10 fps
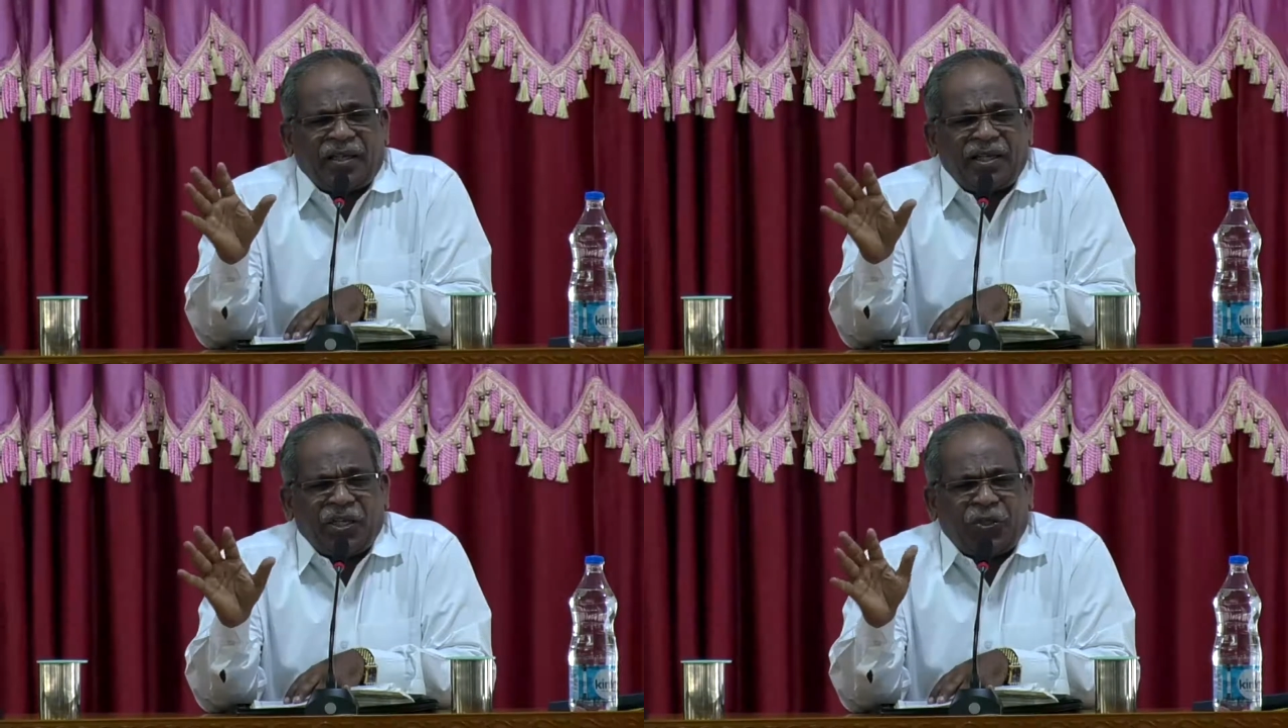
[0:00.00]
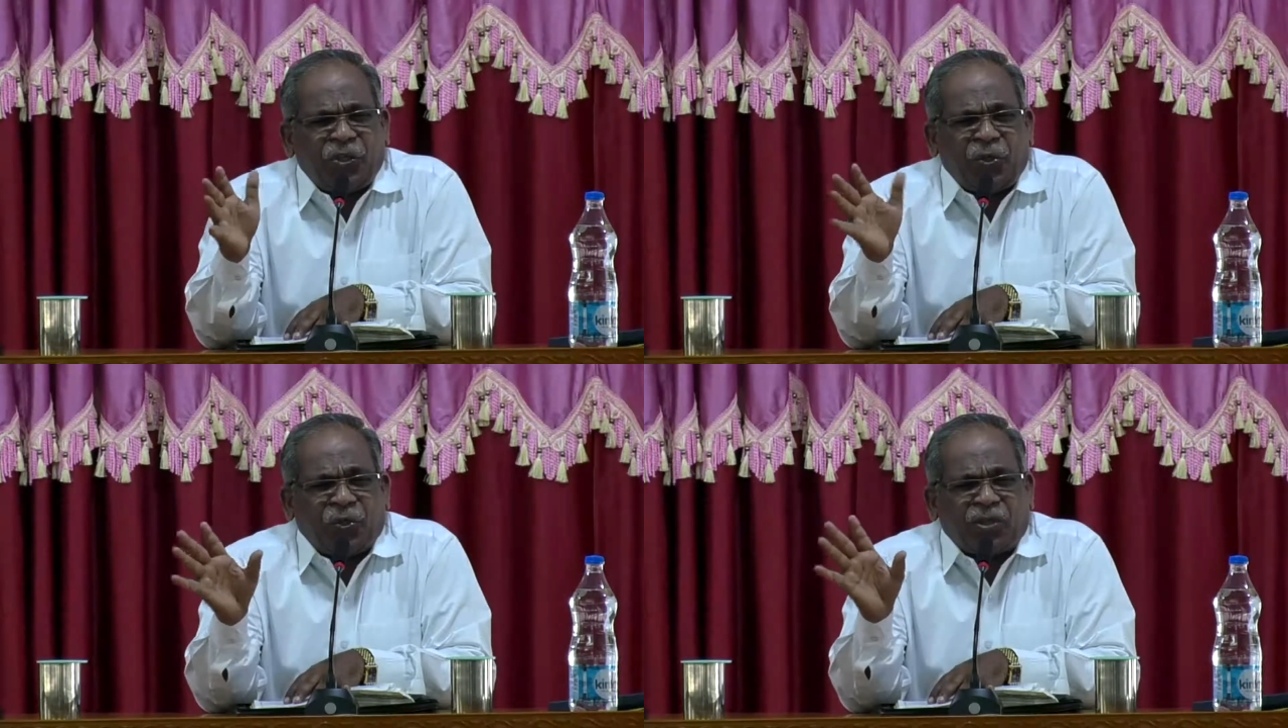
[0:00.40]
దానికి
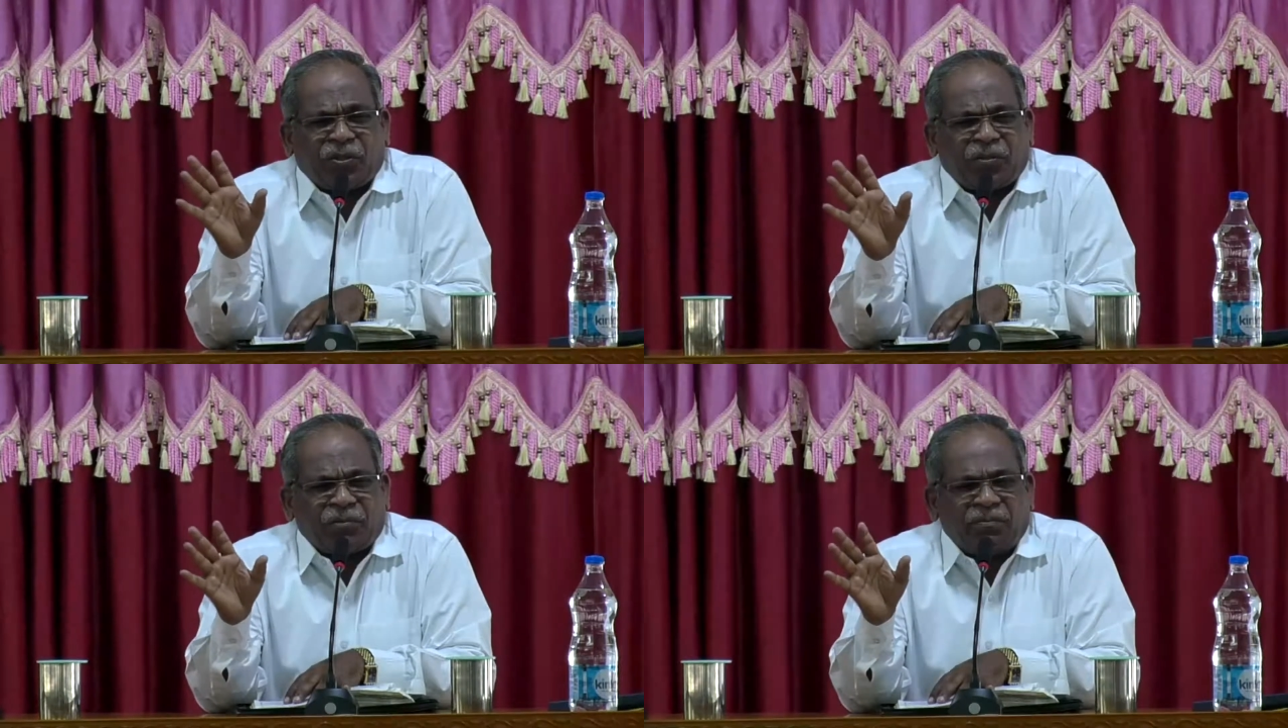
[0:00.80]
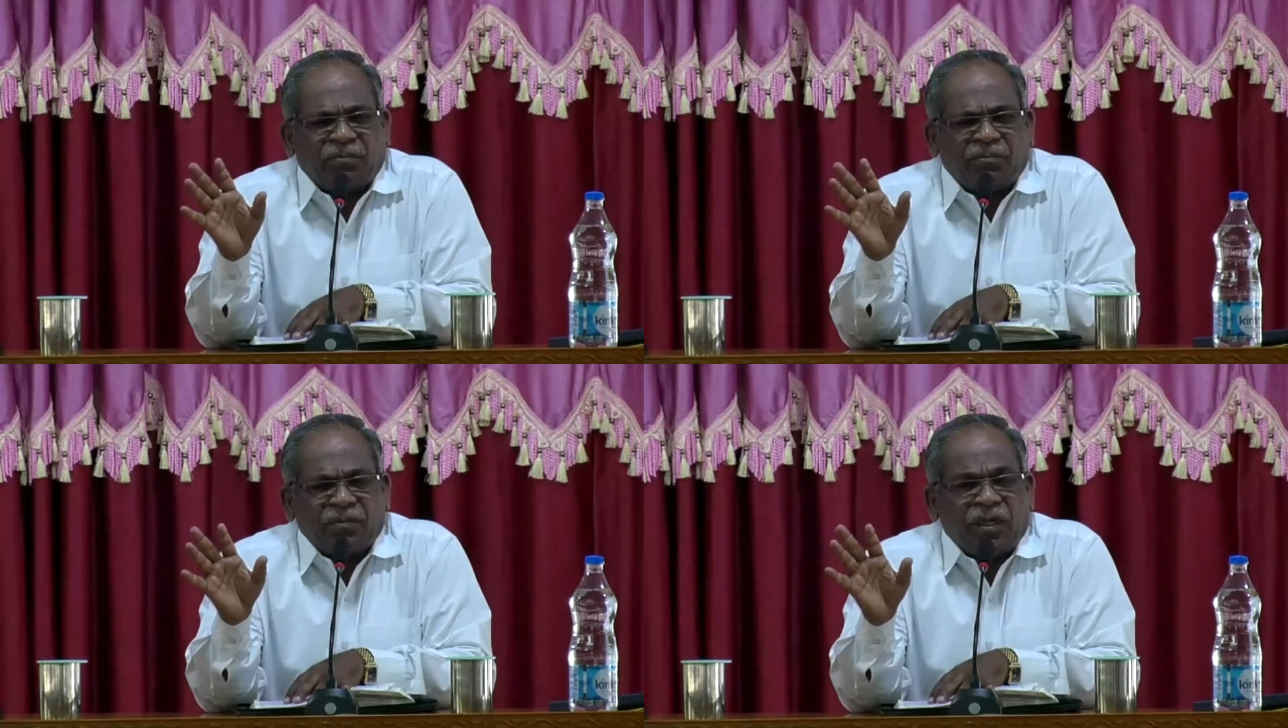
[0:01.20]
తిరుగు ఉండదు
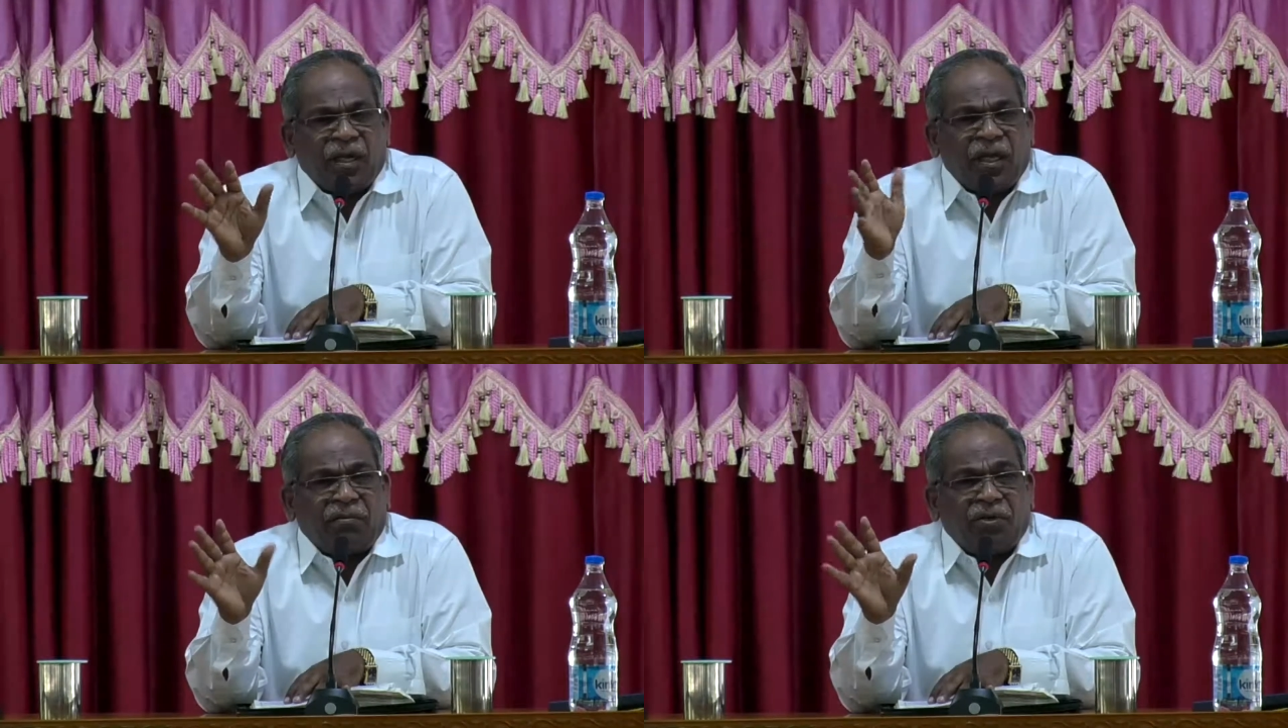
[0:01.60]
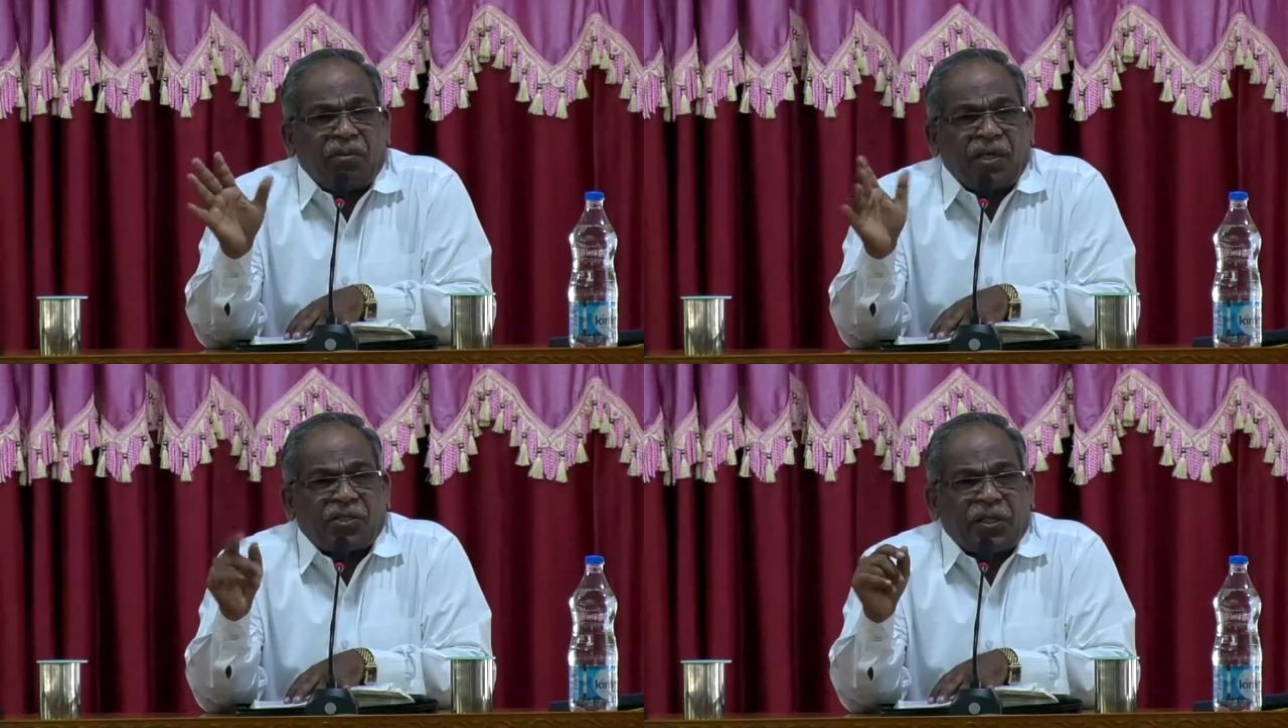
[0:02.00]
ఎవరు
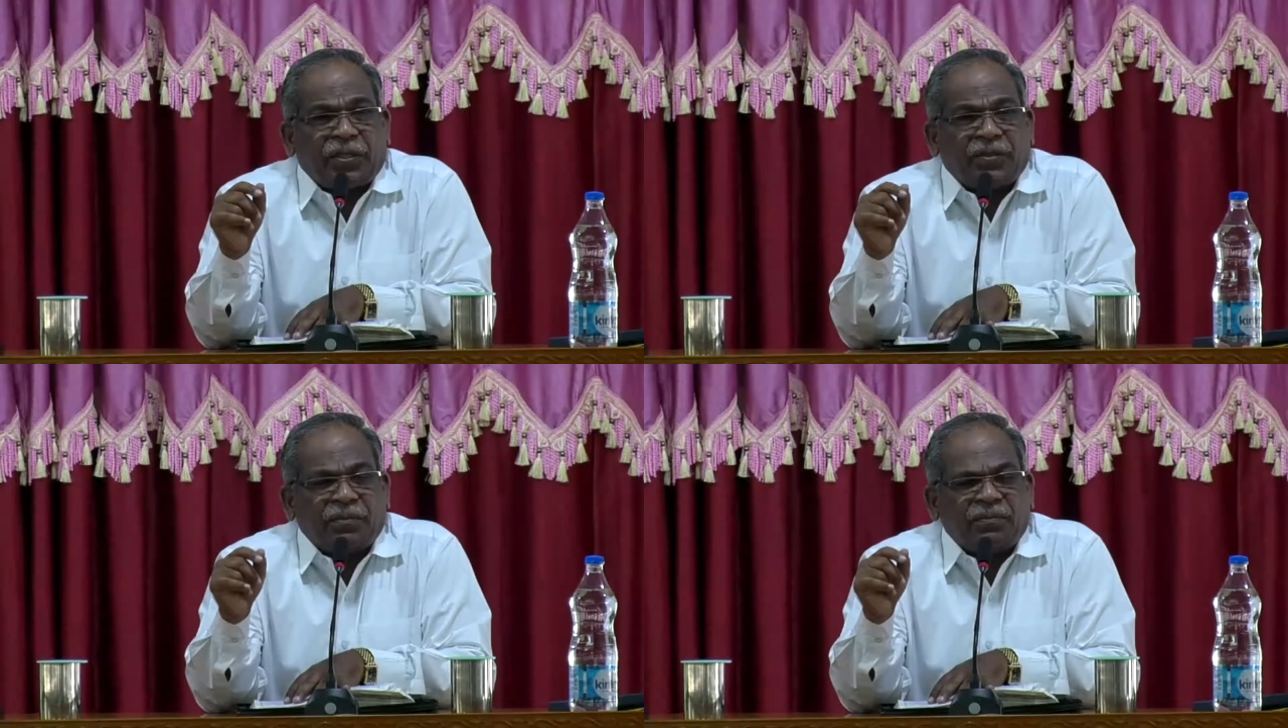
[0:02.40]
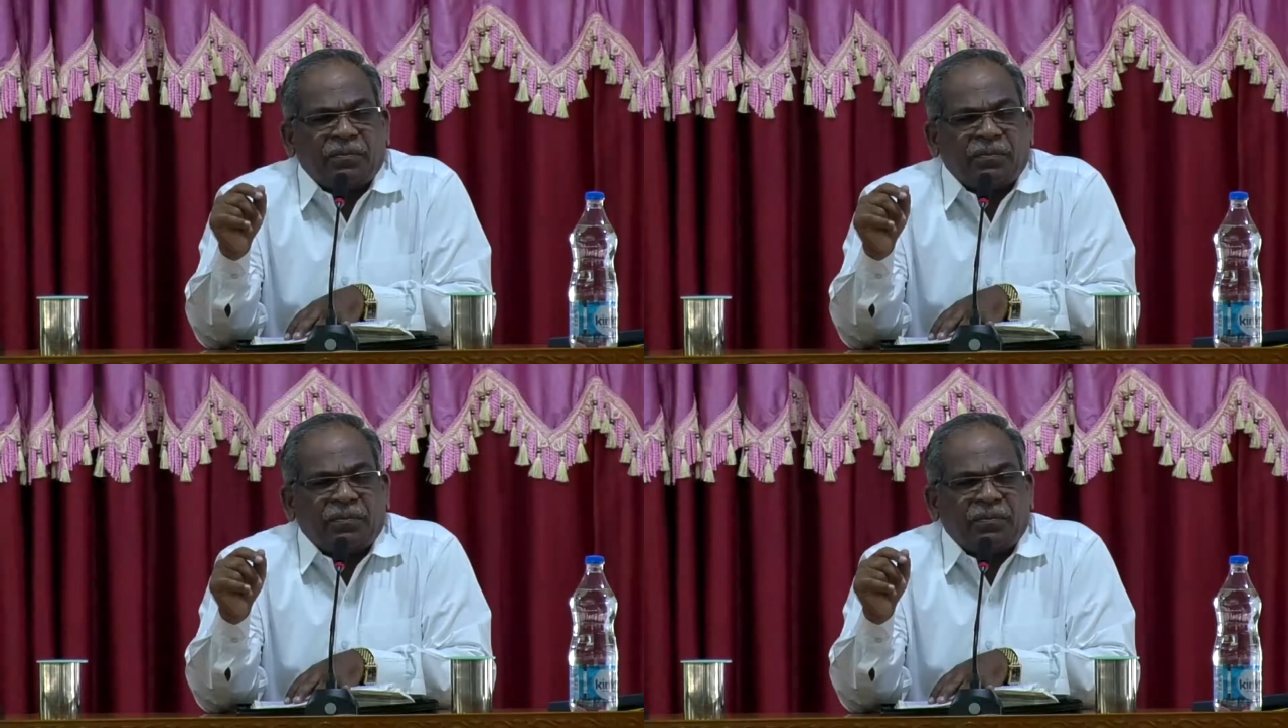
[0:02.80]
మార్చలేరు